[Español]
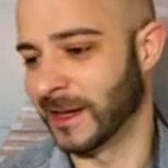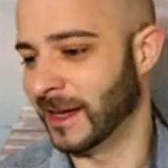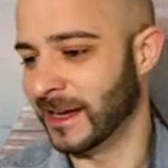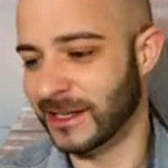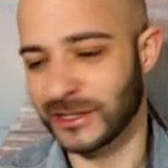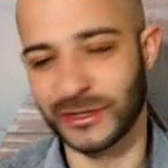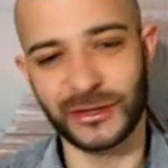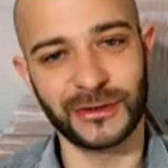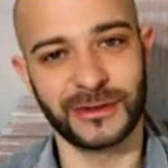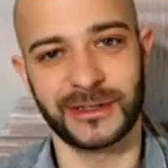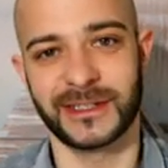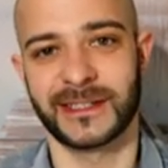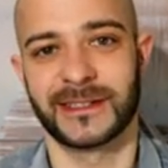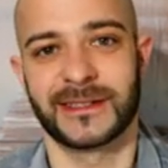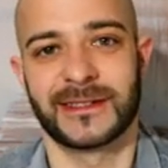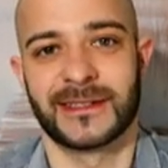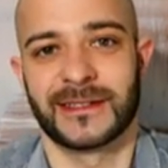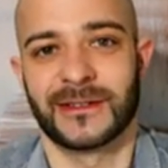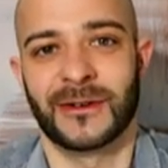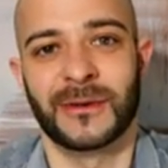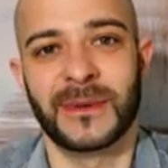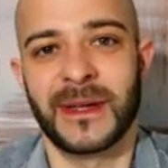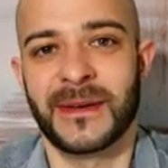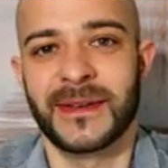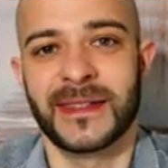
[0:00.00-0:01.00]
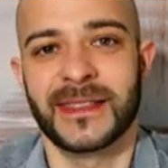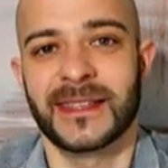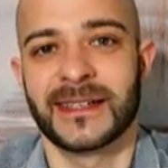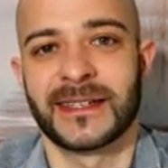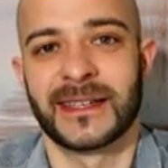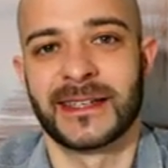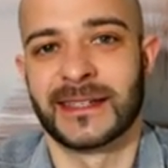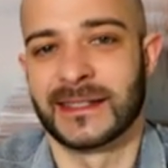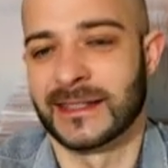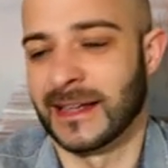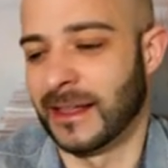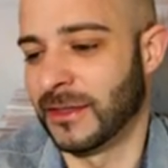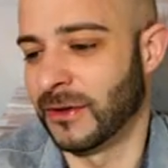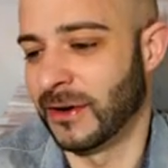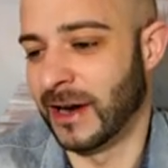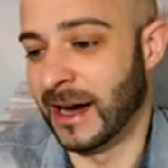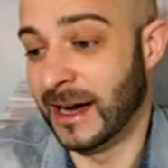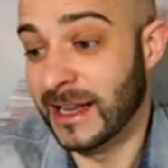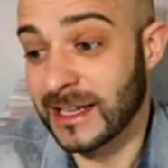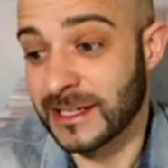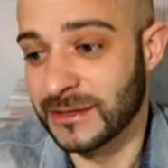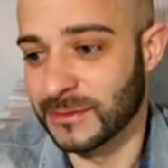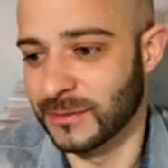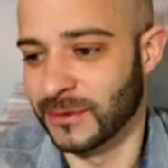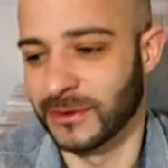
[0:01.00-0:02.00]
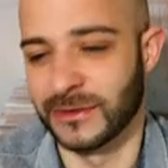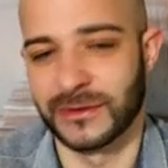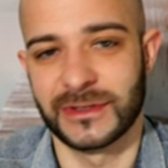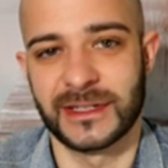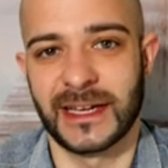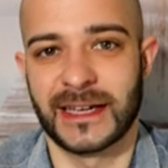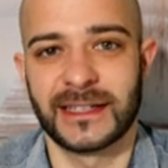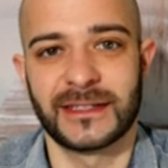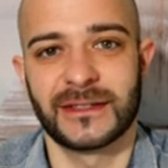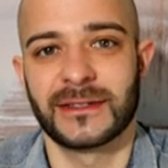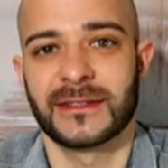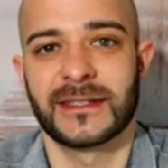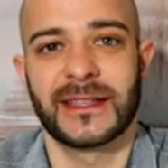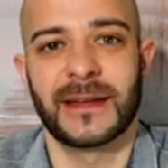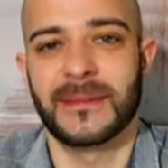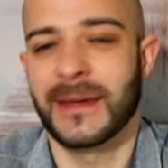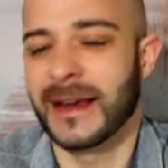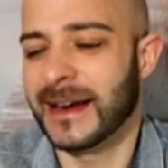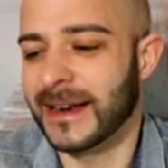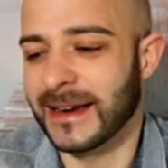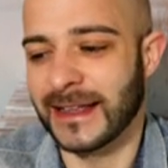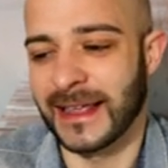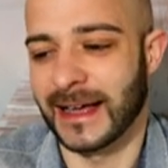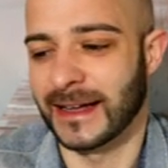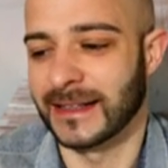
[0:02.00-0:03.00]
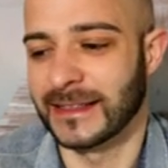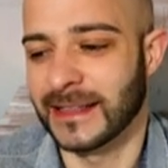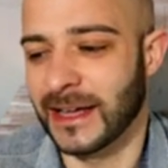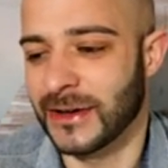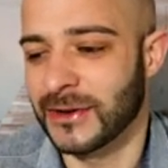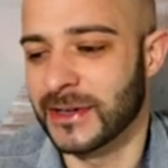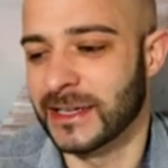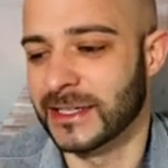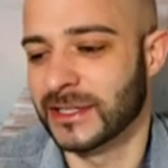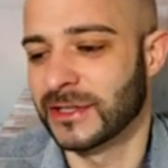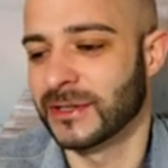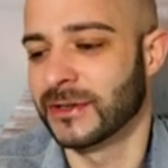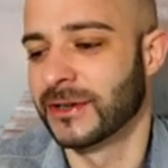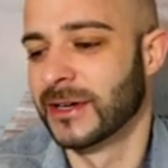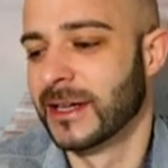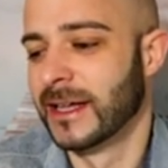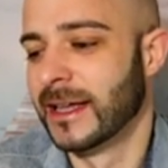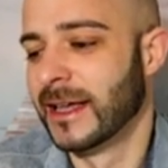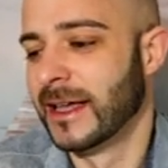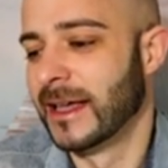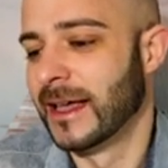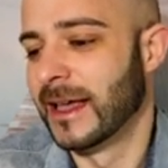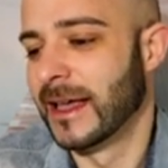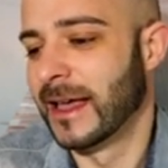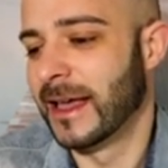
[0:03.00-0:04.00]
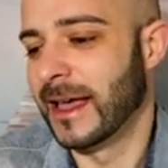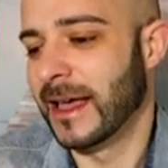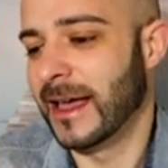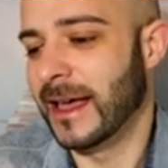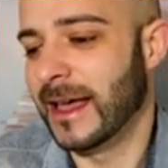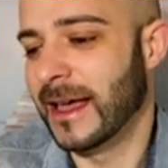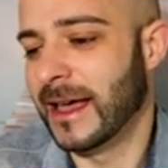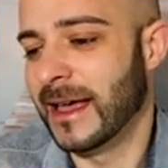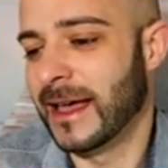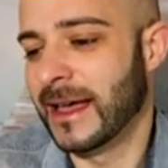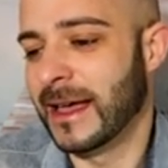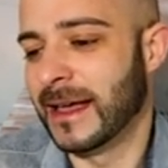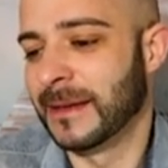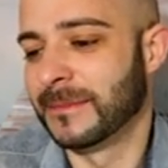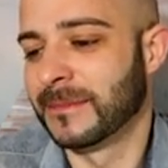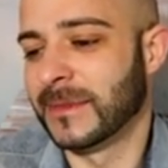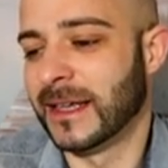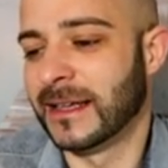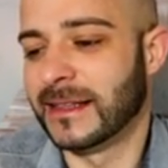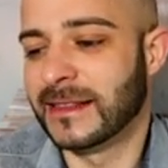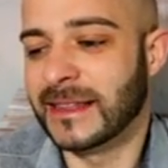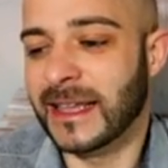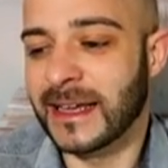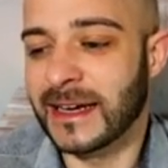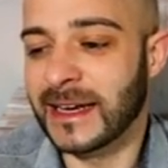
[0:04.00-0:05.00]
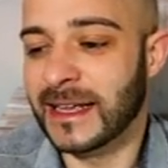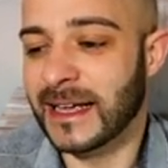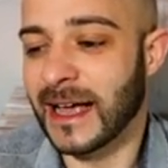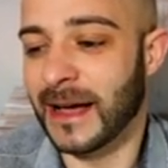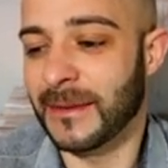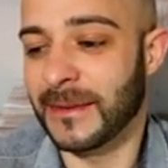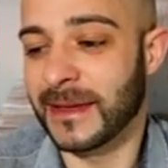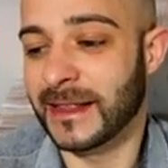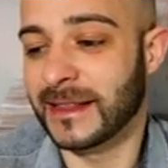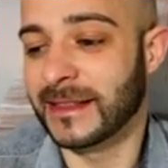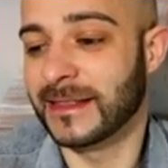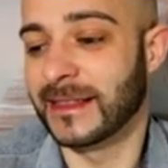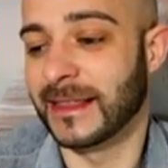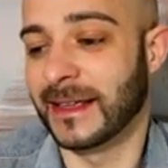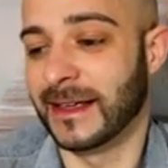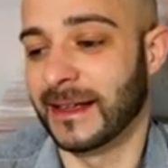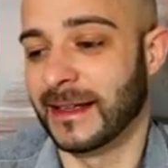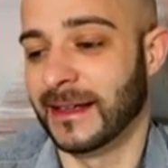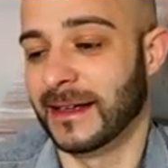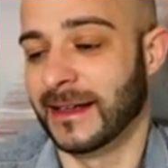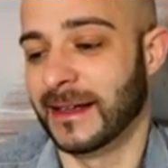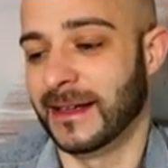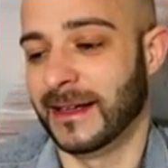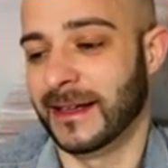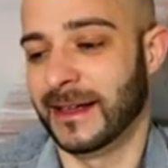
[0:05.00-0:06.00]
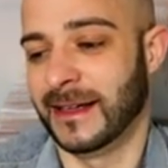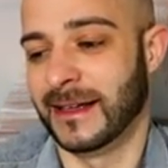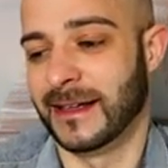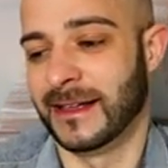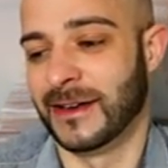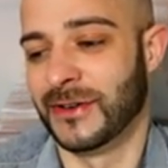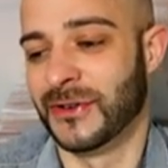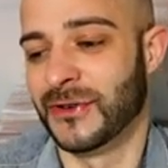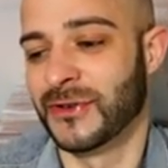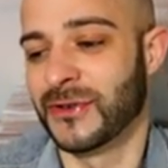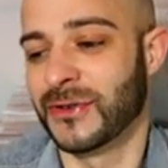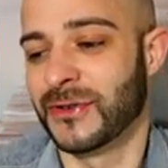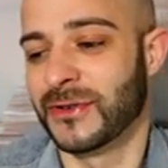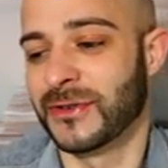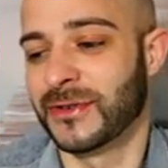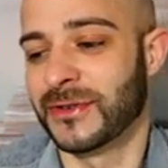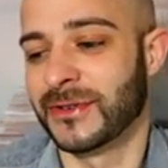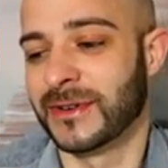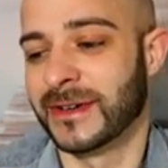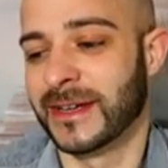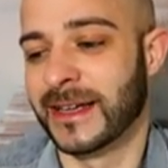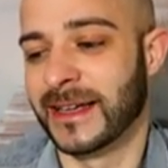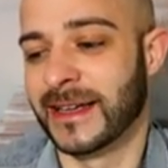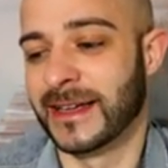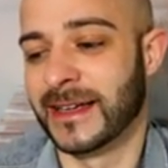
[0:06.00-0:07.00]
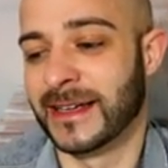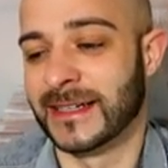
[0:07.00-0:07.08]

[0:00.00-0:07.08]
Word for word: Esto es obviamente sensacionalismo, o sea, esto está mal redactado y esto eh, técnicamente no eh,